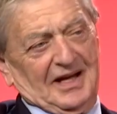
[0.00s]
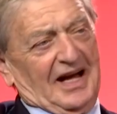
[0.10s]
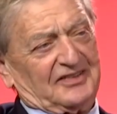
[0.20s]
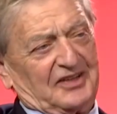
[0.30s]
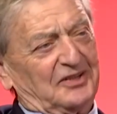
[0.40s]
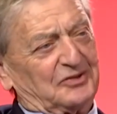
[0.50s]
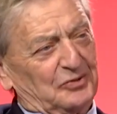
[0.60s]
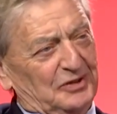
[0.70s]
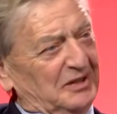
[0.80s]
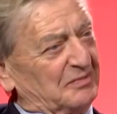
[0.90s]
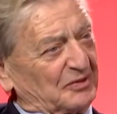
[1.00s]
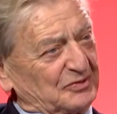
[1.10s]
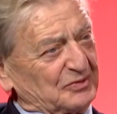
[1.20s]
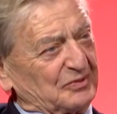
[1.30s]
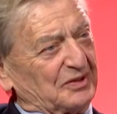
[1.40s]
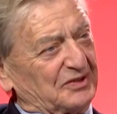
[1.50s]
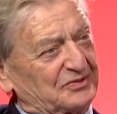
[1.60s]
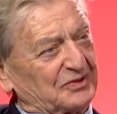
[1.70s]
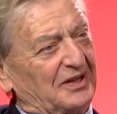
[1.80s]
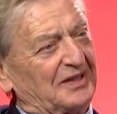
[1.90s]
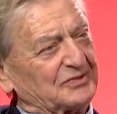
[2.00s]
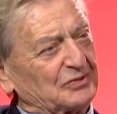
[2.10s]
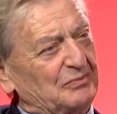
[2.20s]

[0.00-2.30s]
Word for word: ha scritto un libro su, su questo, Montecristo, eh, su